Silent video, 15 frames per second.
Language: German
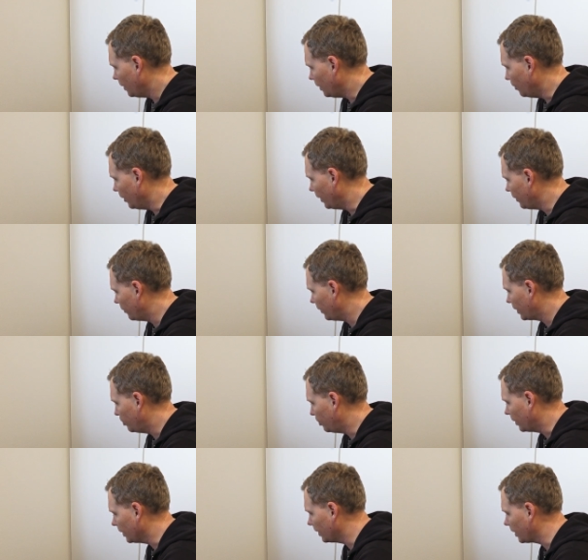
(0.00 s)
Im
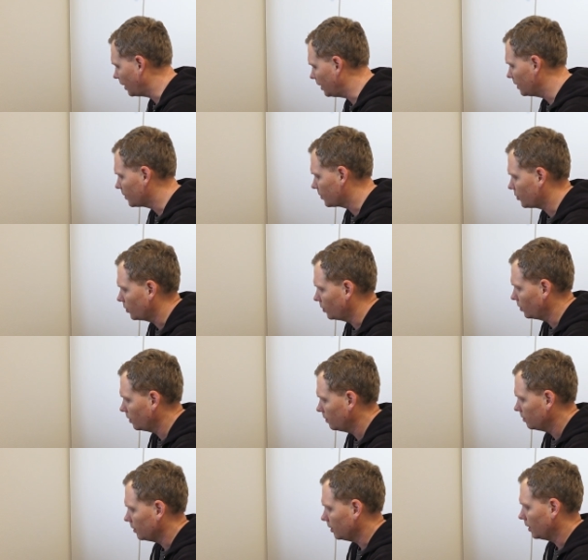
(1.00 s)
Endeffekt beginnt alles
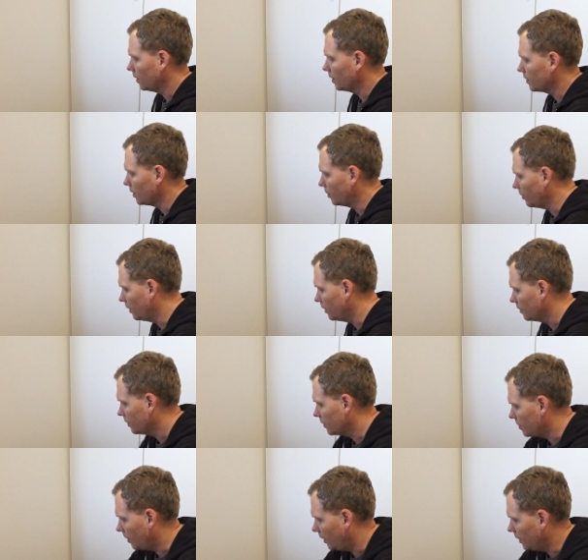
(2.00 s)
schon, ja, ich sag mal
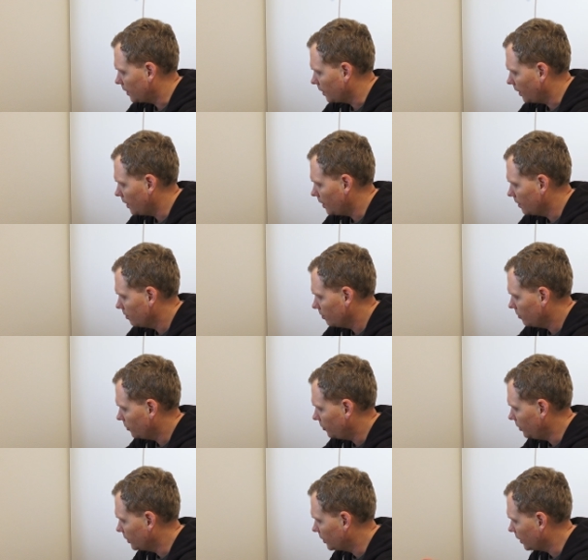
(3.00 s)
zwei, drei,
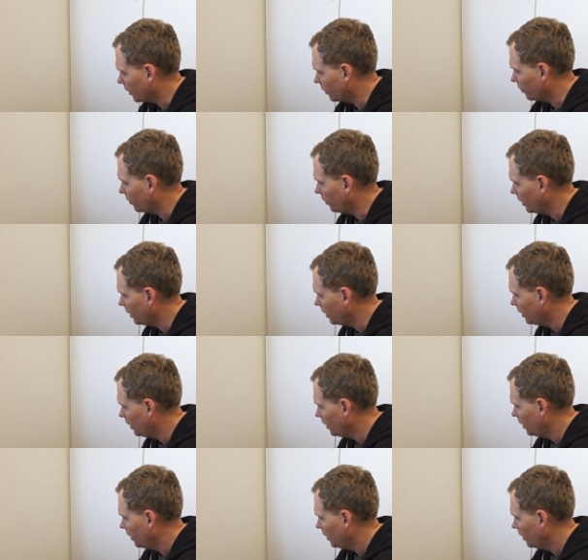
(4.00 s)
vier Tage vorher.